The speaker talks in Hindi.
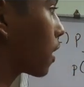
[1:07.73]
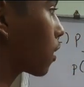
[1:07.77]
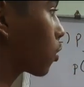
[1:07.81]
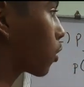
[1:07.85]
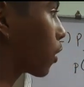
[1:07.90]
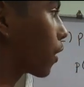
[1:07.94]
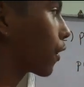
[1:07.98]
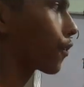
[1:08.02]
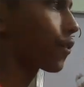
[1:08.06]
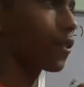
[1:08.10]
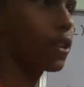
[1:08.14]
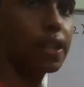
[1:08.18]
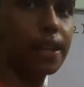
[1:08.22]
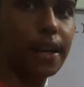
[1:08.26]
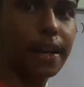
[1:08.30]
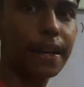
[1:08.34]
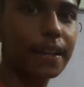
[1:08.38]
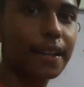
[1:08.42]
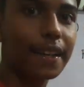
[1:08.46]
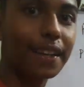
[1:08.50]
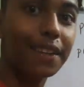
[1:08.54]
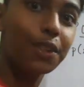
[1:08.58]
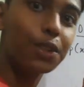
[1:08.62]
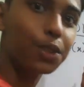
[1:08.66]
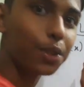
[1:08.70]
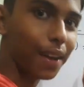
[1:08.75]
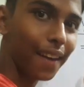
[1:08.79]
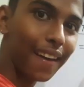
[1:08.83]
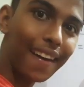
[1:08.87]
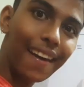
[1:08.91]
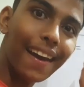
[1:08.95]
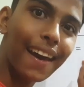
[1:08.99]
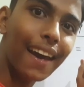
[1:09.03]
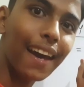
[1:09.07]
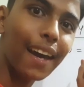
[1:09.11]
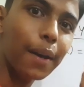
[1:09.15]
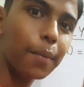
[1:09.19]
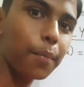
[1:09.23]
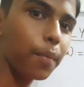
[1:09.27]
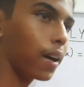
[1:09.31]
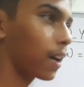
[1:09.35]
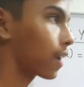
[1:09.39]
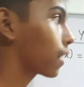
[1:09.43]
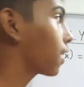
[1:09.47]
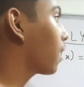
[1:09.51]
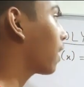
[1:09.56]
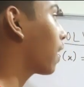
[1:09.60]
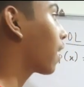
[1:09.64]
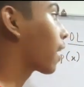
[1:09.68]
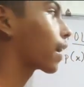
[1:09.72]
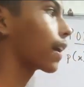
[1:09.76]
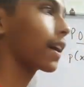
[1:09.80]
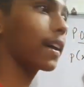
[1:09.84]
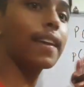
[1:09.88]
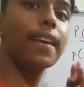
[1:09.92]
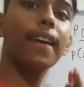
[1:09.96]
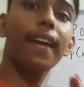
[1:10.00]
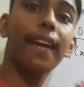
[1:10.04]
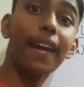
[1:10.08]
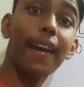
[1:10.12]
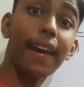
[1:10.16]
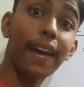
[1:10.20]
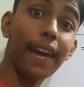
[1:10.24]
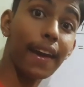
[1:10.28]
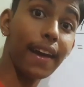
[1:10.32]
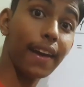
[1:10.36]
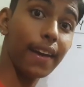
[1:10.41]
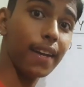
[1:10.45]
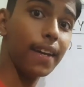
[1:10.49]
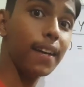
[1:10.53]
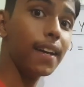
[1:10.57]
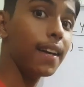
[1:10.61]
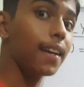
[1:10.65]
का कोएफिशिएंट जो ए है हमारा अगर ये ए